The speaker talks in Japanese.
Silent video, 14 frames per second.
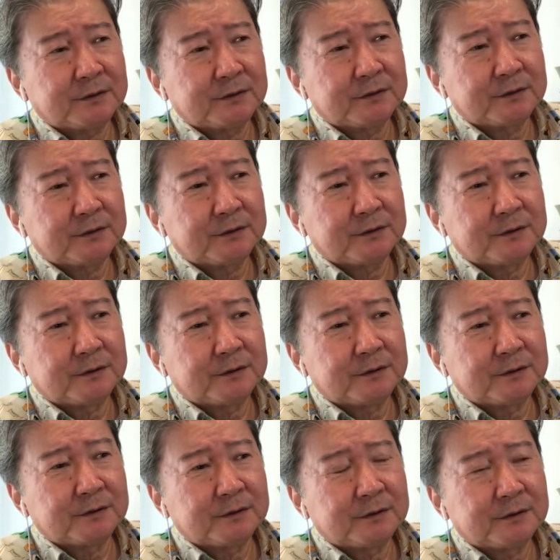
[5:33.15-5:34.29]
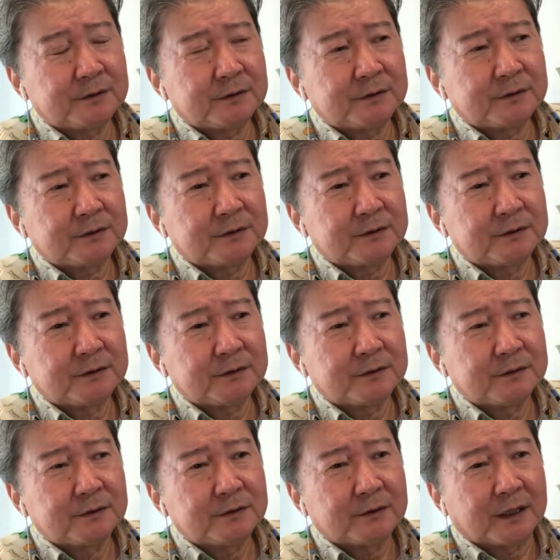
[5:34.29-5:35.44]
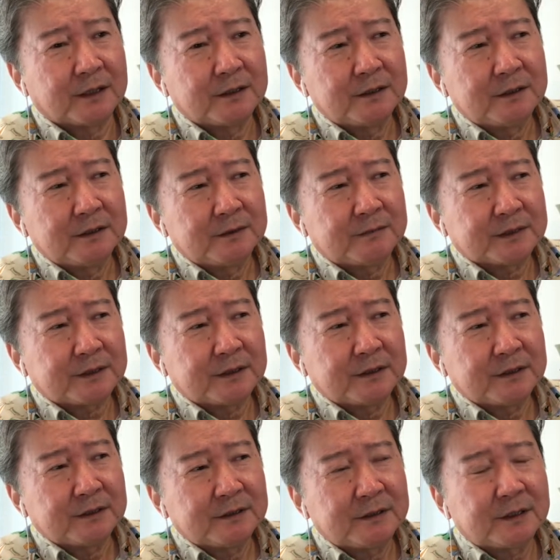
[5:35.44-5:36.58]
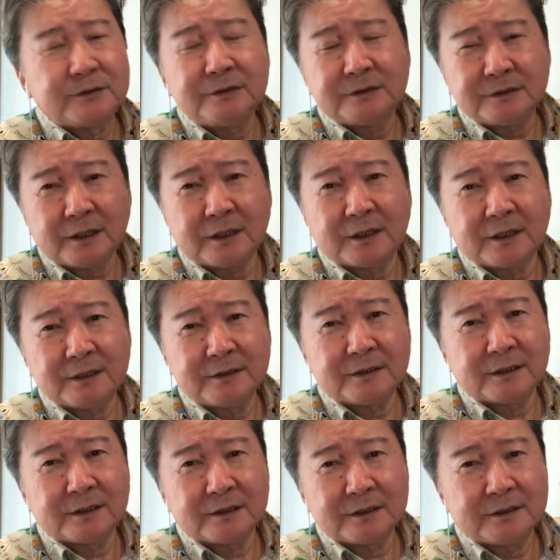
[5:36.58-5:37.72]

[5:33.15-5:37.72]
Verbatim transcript: とほらまた逆にさ変な